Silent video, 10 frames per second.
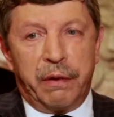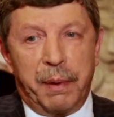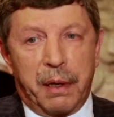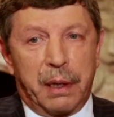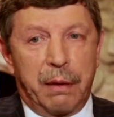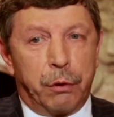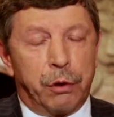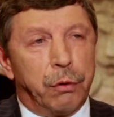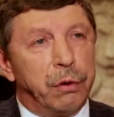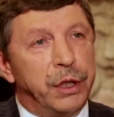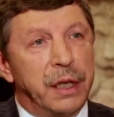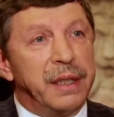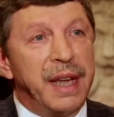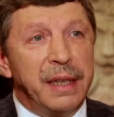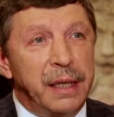во-первых, того, что
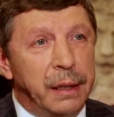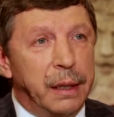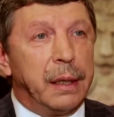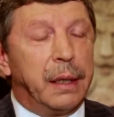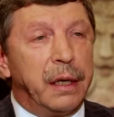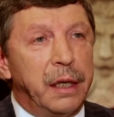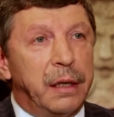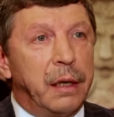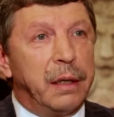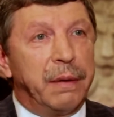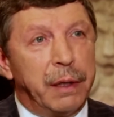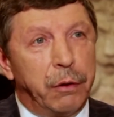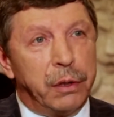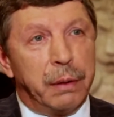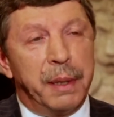сейчас ни один кредит не
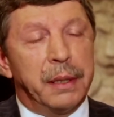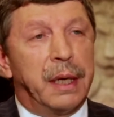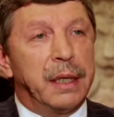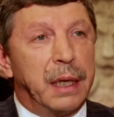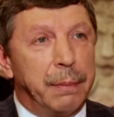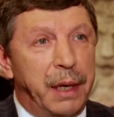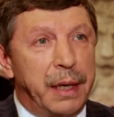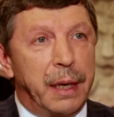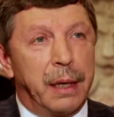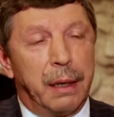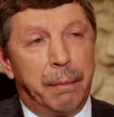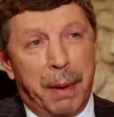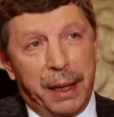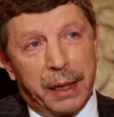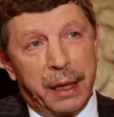выдается без ознакомления
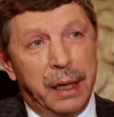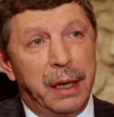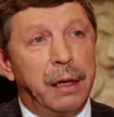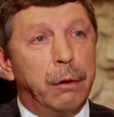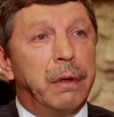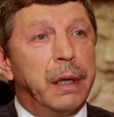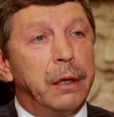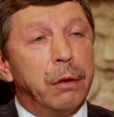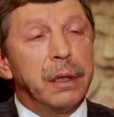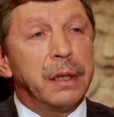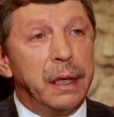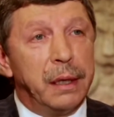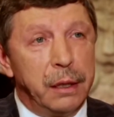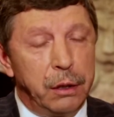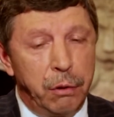банка или иного кредитора с
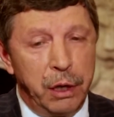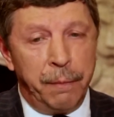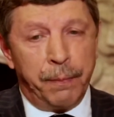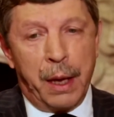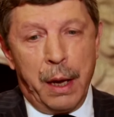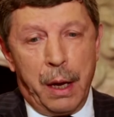кредитной историей.